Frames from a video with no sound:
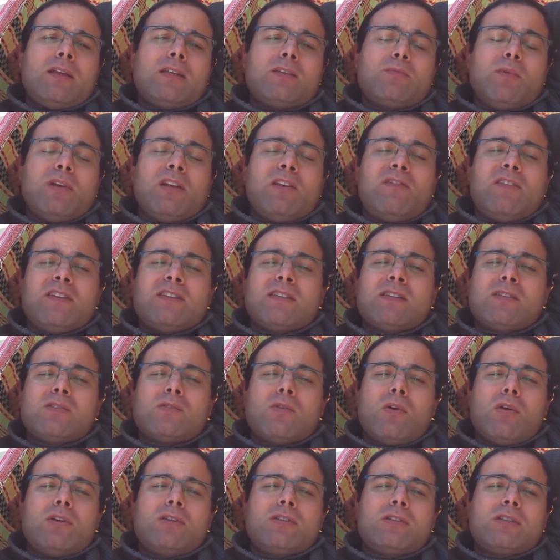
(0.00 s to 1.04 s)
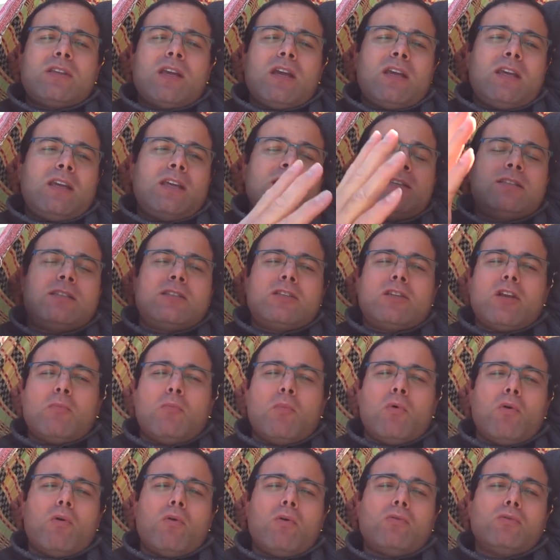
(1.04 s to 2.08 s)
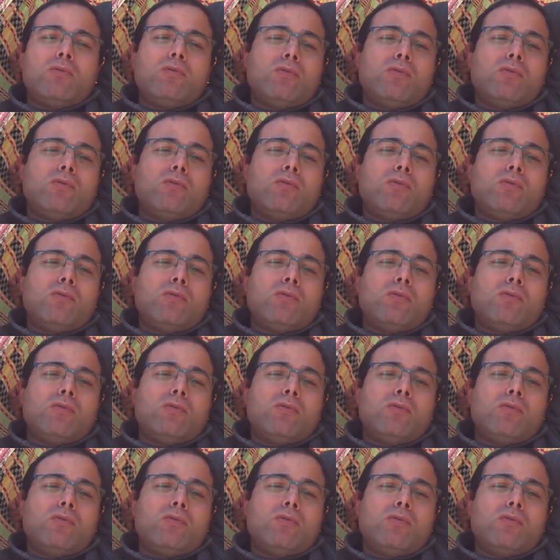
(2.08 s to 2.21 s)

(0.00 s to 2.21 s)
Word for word: das manifestações que aqui se chamou